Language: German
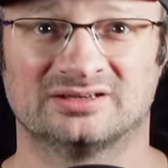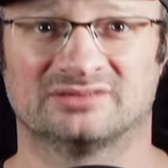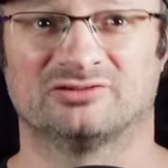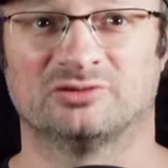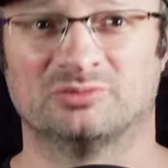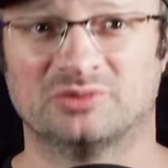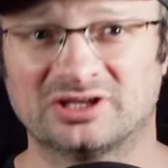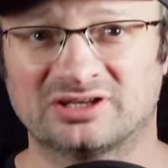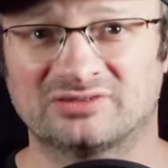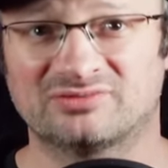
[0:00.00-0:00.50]

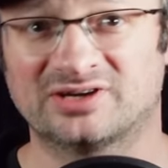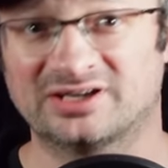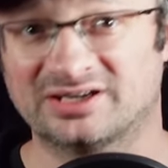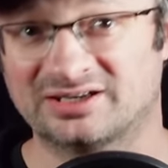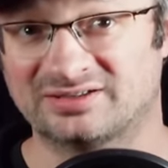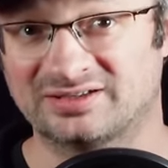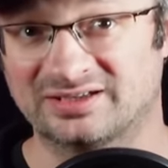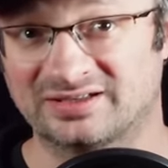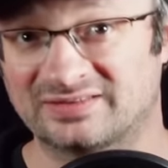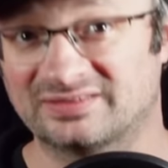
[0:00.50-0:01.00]
für mich war
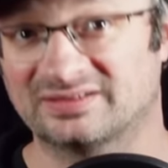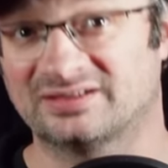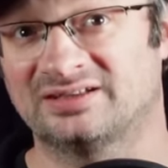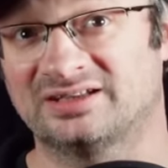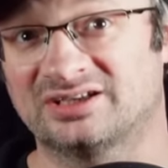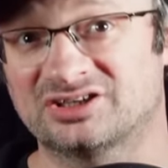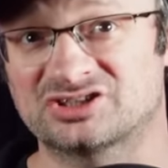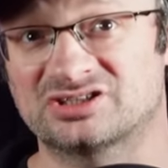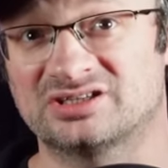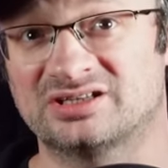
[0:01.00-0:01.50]
der Test an
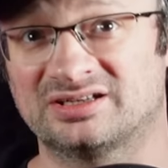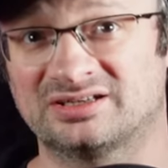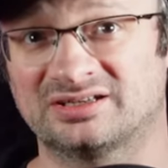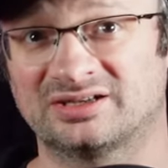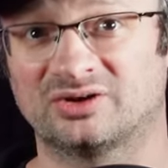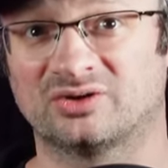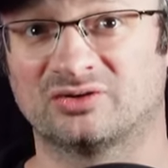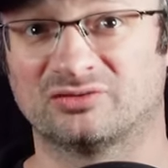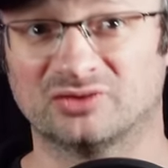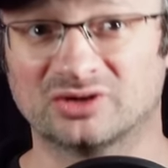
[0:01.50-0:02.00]
der Stelle
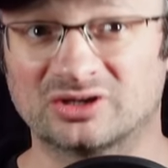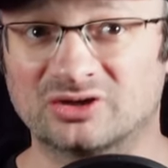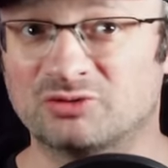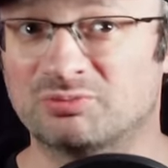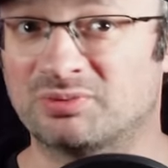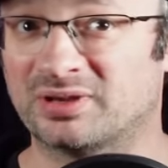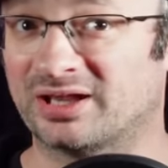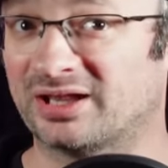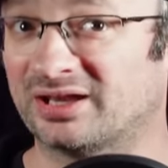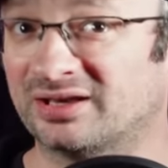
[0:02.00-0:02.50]
dann auch
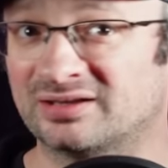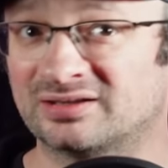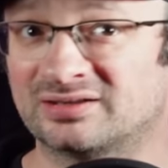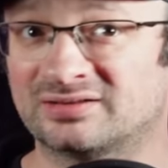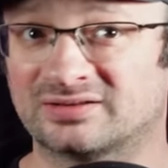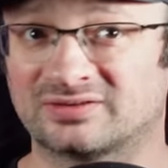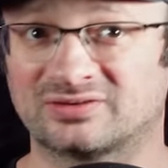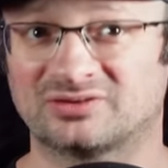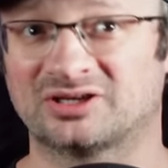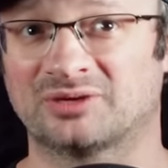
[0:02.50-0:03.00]
wirklich
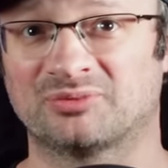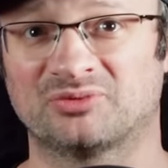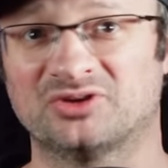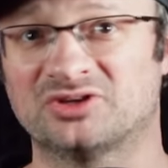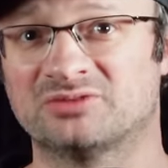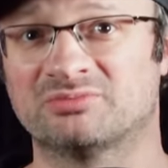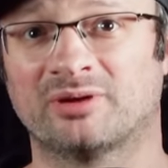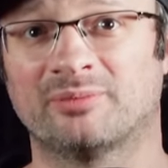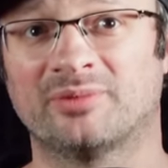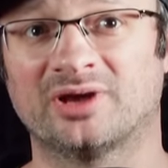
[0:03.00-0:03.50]
beendet. Also ich habe es
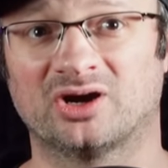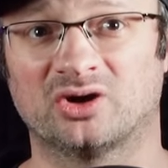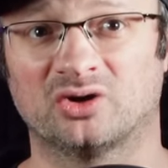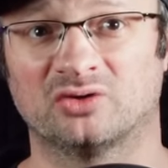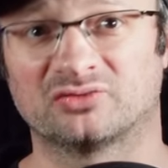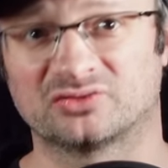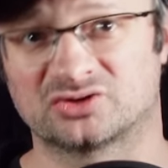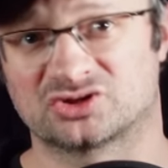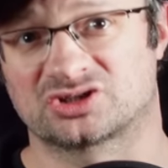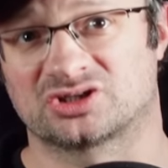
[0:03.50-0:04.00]
nicht mal mehr
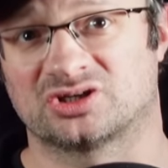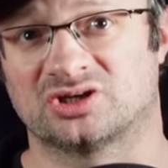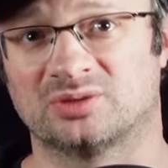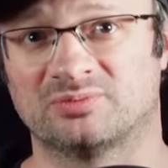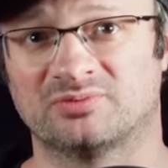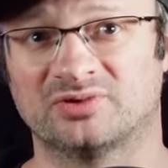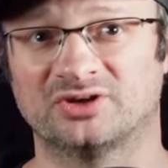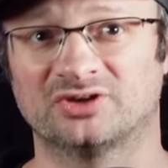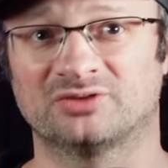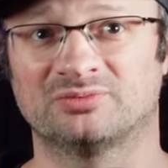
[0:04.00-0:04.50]

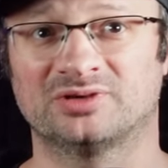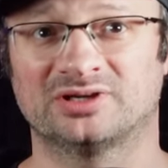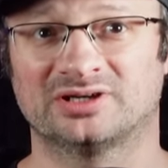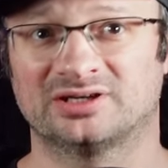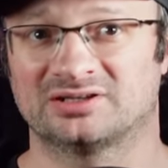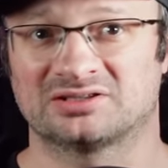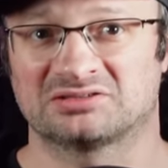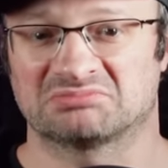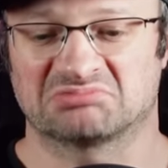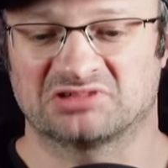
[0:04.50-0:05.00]
aufgeschraubt, weil ich mir
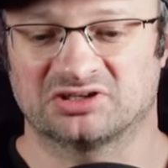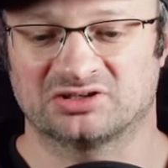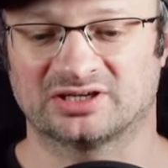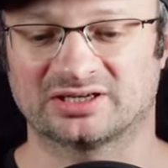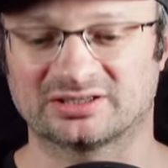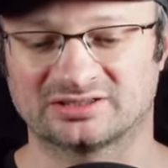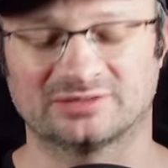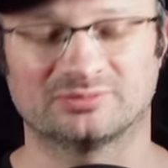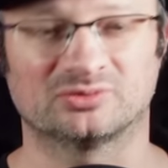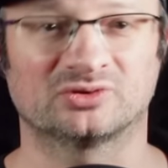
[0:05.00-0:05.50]
halt
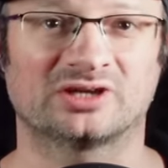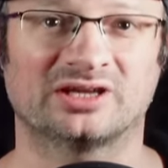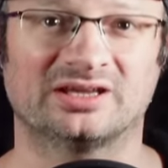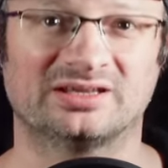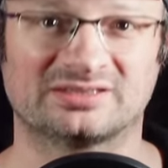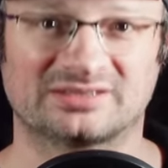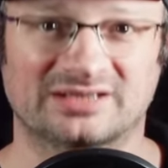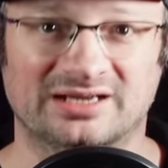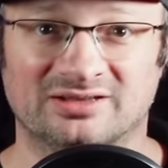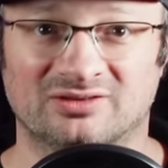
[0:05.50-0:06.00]
gedacht habe, okay,
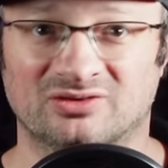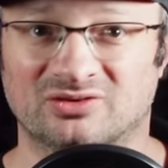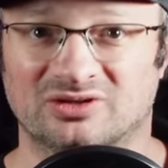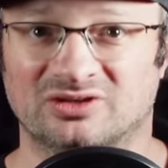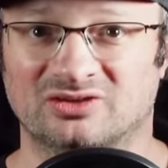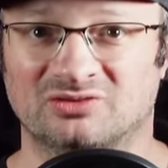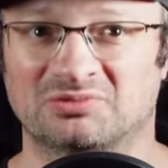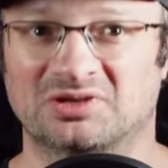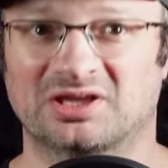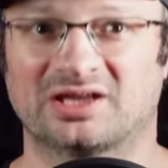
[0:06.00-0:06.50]
ich kann zu
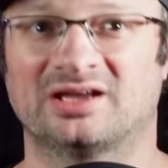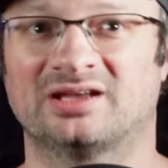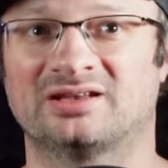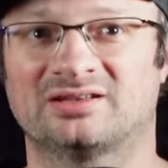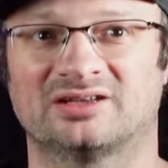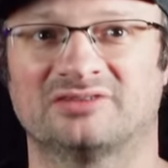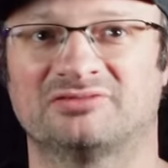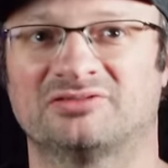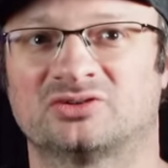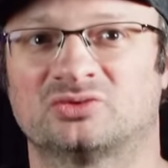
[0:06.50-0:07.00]
diesem
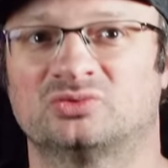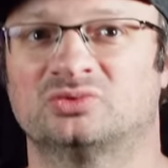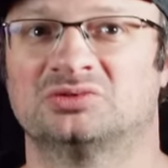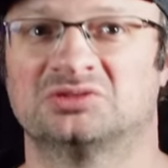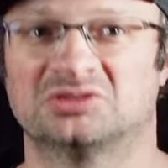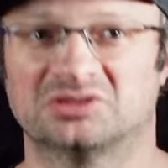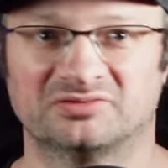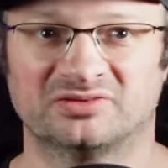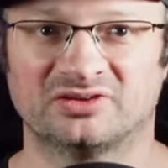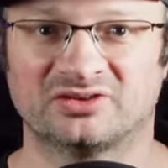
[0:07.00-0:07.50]
Gerät einfach
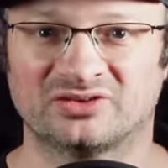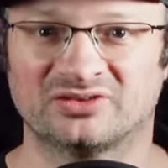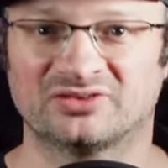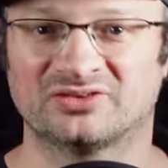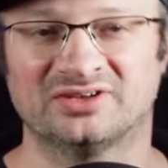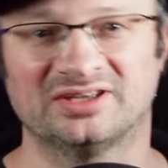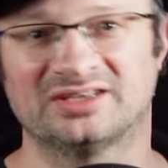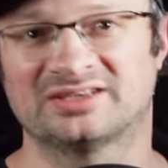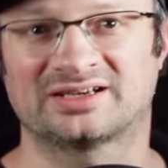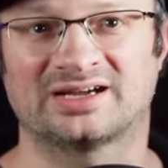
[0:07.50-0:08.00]
guten
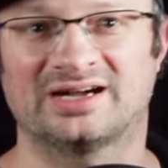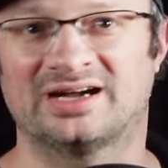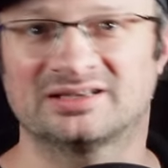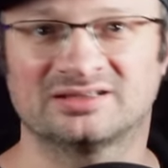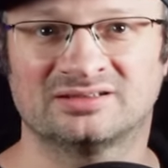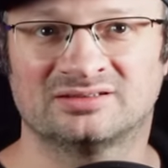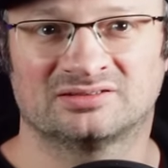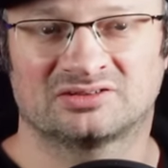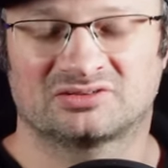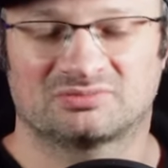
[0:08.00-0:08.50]
Gewissens nicht
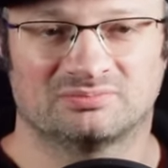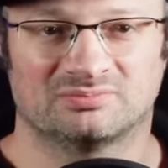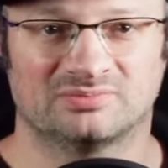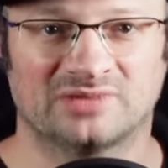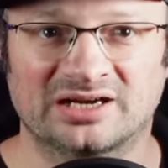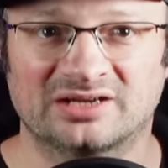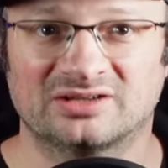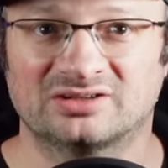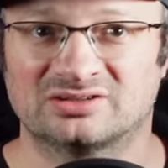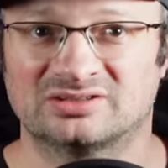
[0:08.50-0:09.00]
raten, das
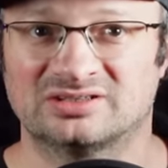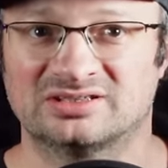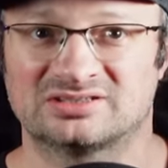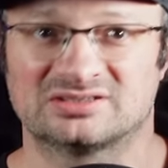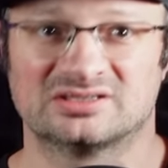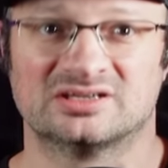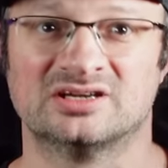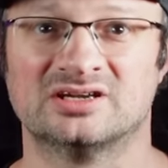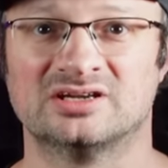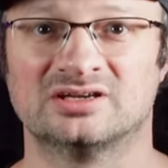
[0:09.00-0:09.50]
mache ich
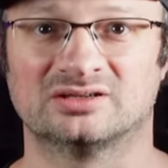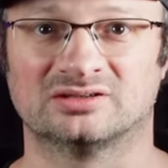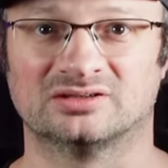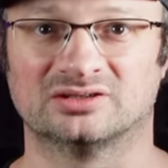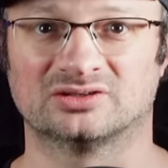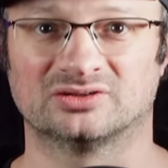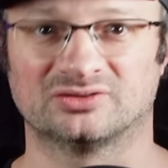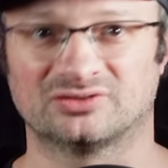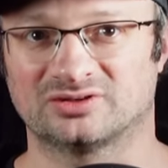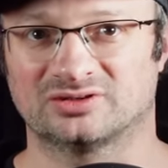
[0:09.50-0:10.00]
nicht.
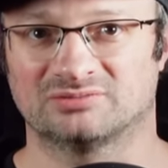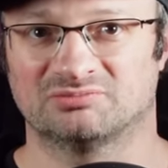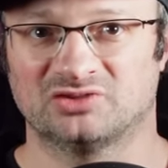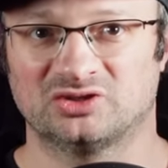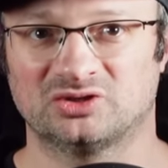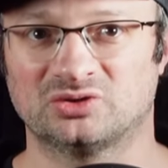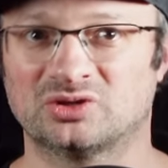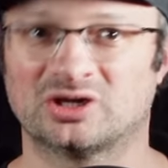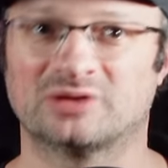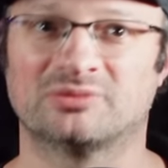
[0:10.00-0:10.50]
Ne? Und im
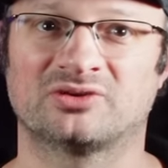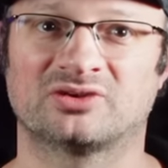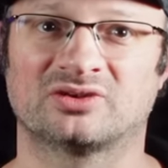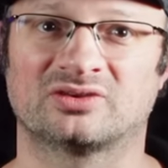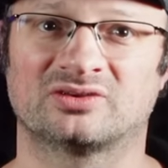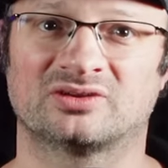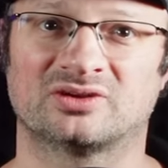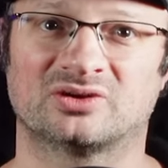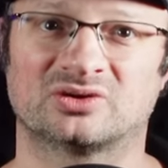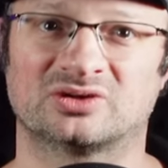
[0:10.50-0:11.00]
Video habe ich
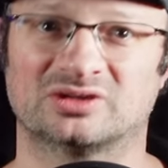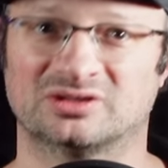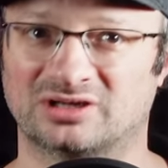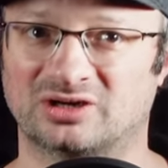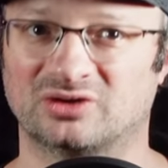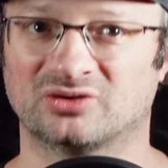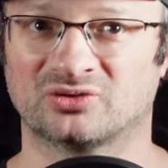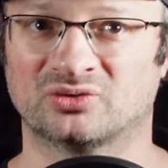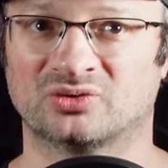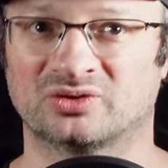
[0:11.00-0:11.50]
das dann auch
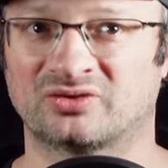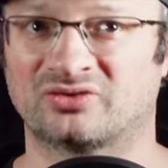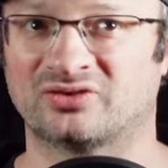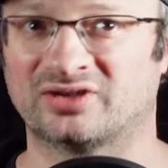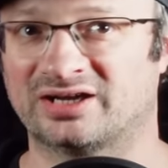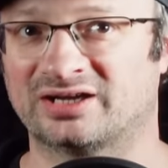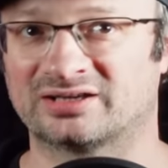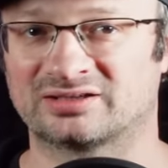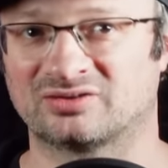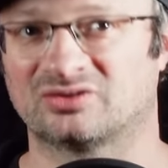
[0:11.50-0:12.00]
genauso
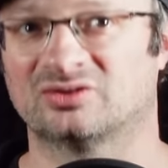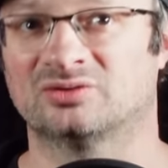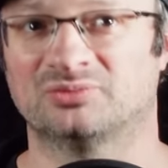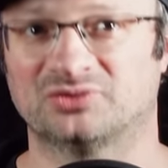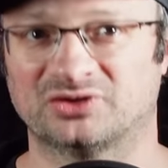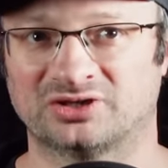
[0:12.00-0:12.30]
gesagt, also im